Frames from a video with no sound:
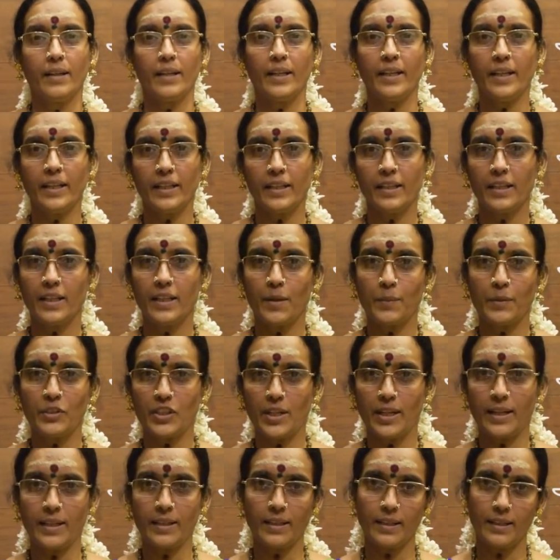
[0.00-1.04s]
இன்னைக்கு நம்ம
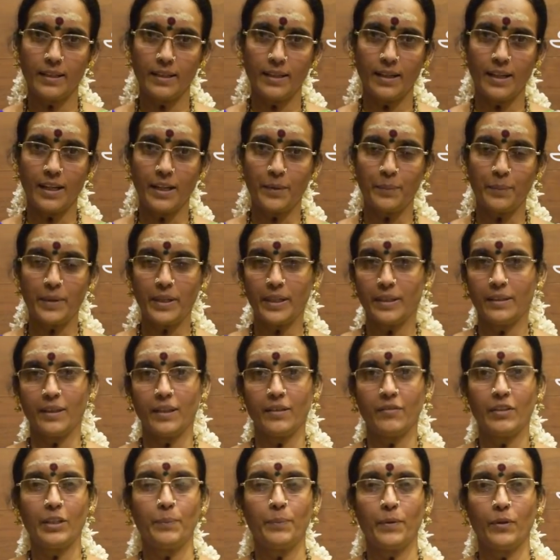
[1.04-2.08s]
சேனல் ஆன்மீக
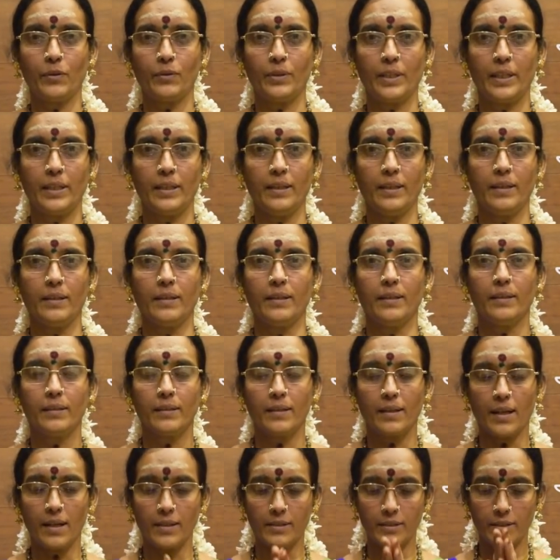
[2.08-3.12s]
தகவல் பகுதியில்
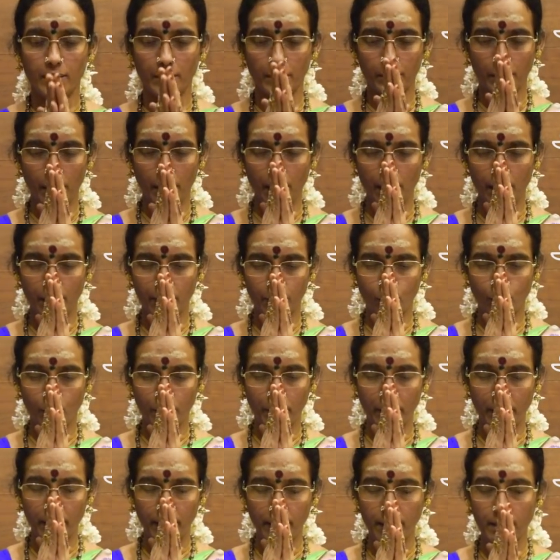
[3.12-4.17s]
காஞ்சி மகா
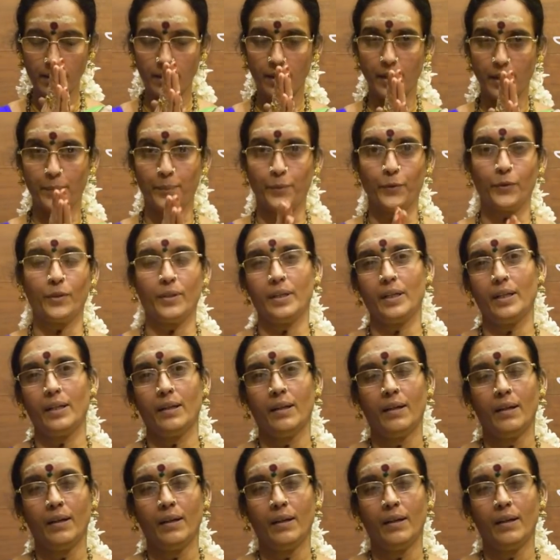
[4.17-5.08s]
சுவாமிகளின் அற்புதங்கள்